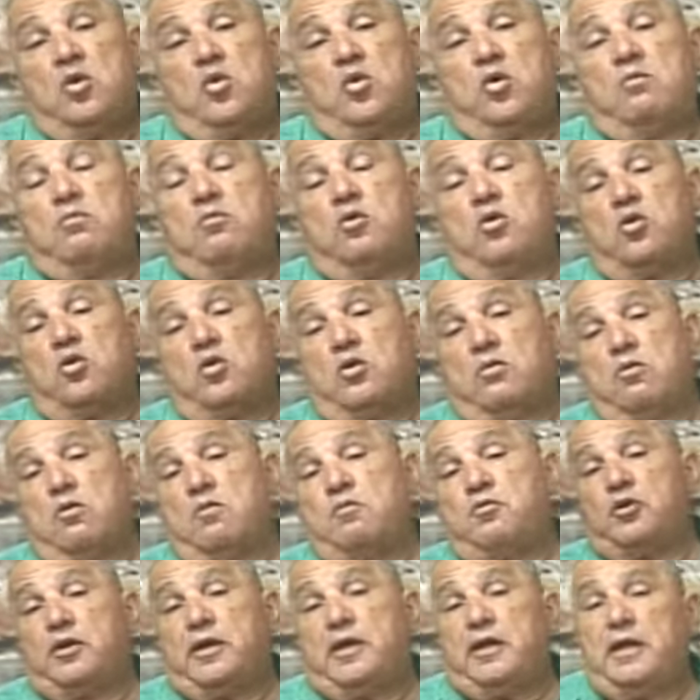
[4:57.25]
Como,
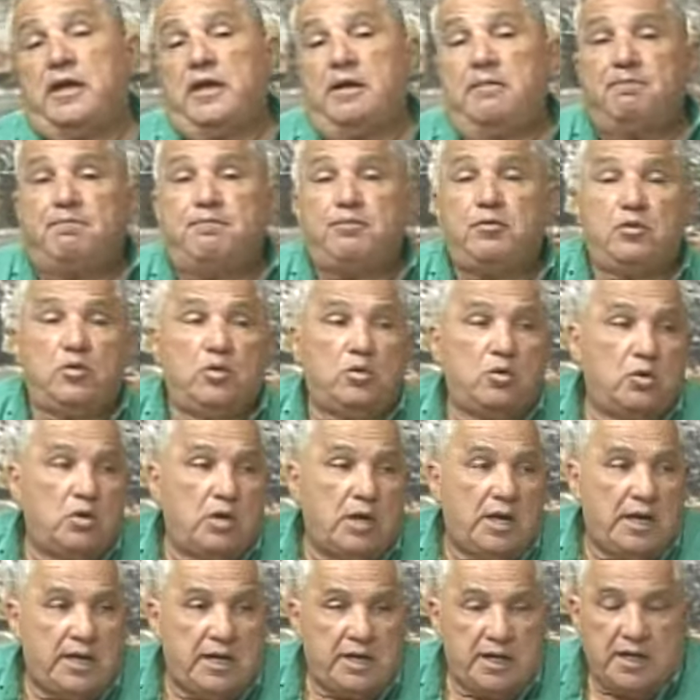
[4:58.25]
como por ejemplo,
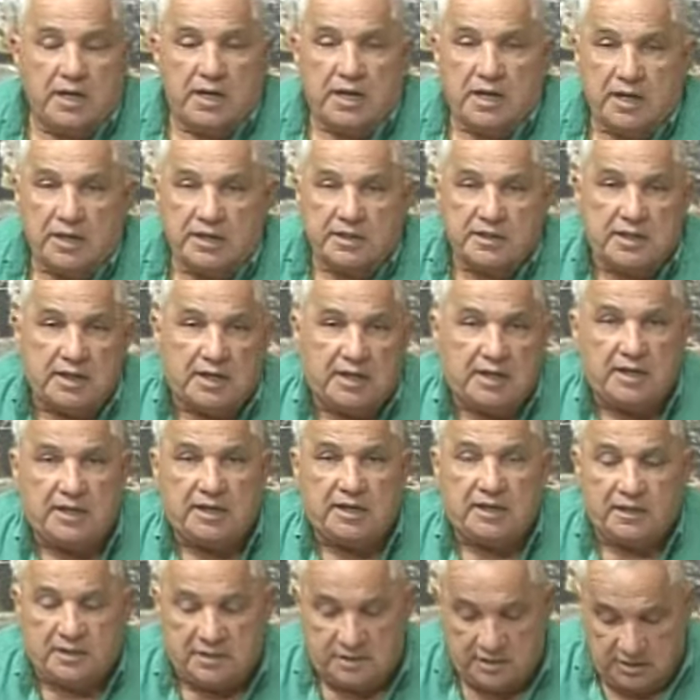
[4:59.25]

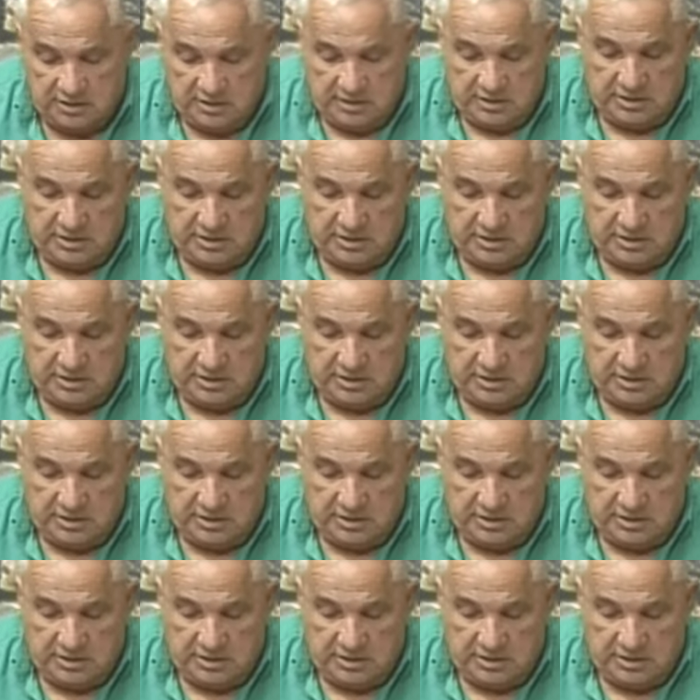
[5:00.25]
allá